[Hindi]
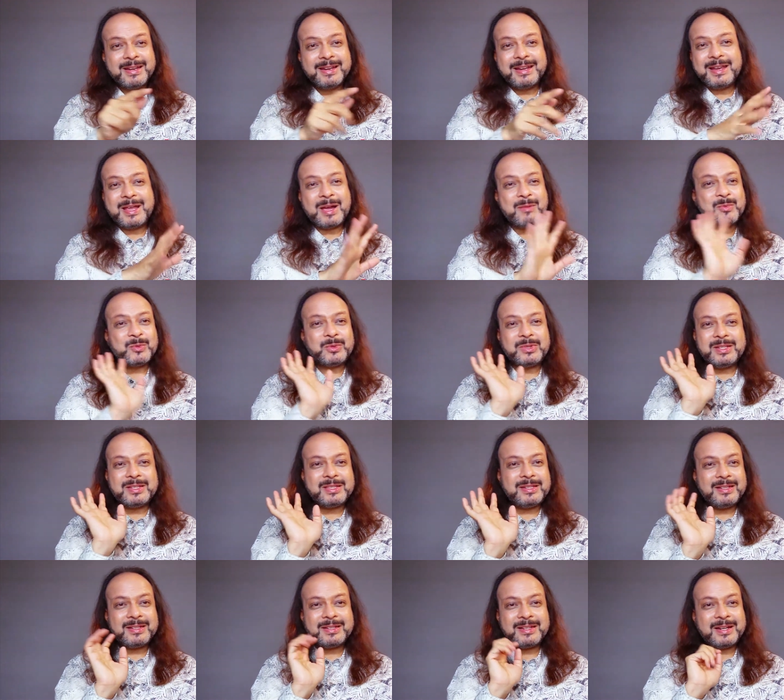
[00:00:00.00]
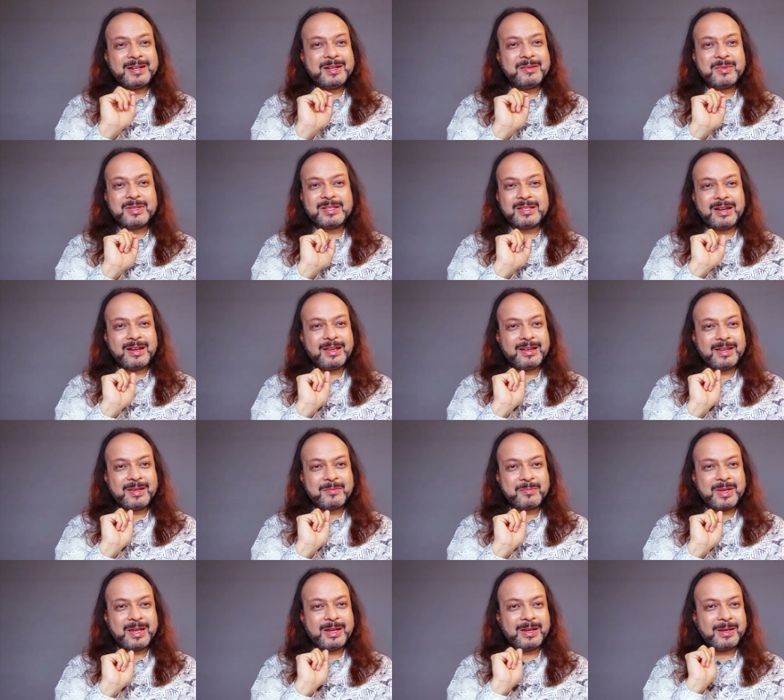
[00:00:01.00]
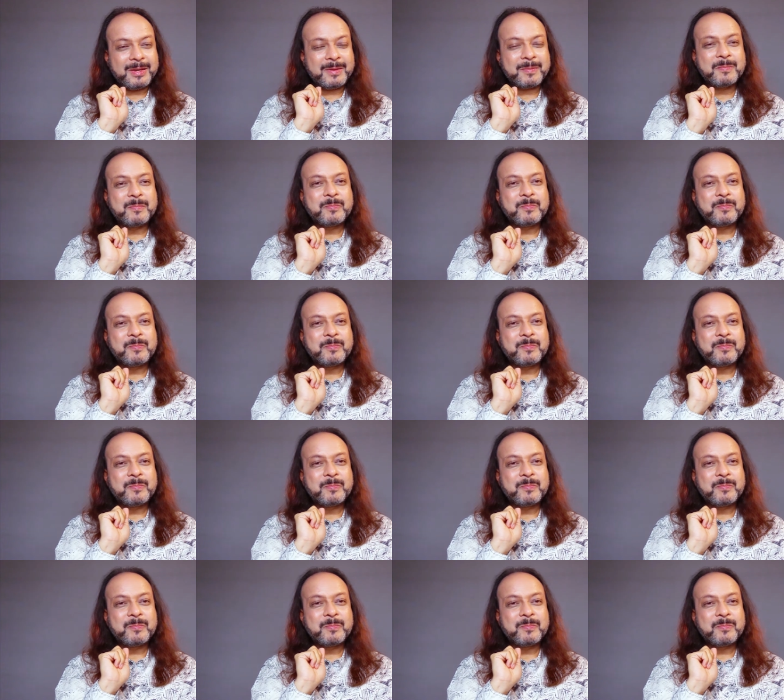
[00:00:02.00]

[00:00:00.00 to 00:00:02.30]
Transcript: निगाह में तीसरी श्रेणी में चला गया पहले ही